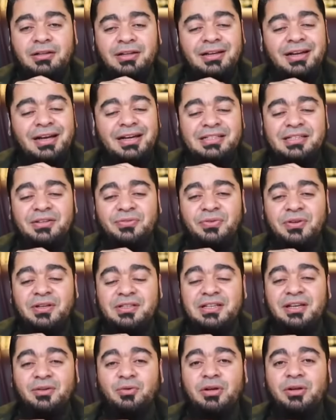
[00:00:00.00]
انا اسف
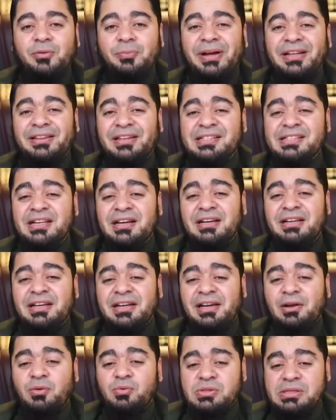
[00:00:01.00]
يا سيد وليد بعتذر
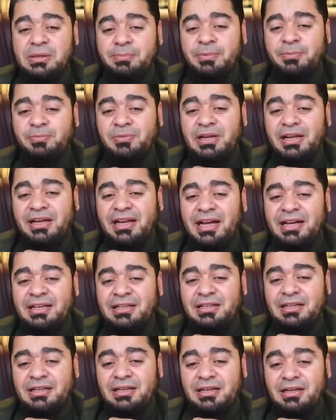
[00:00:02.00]
لك لو سببت لك
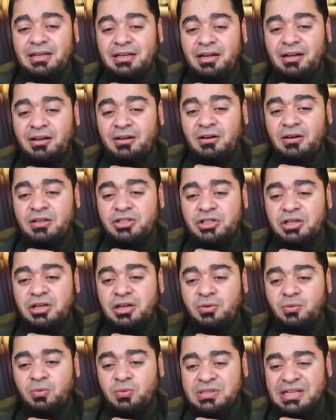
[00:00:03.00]
اي احراج
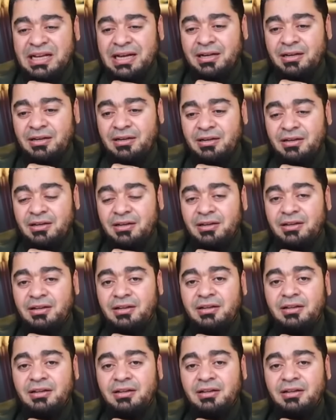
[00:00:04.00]
او زعل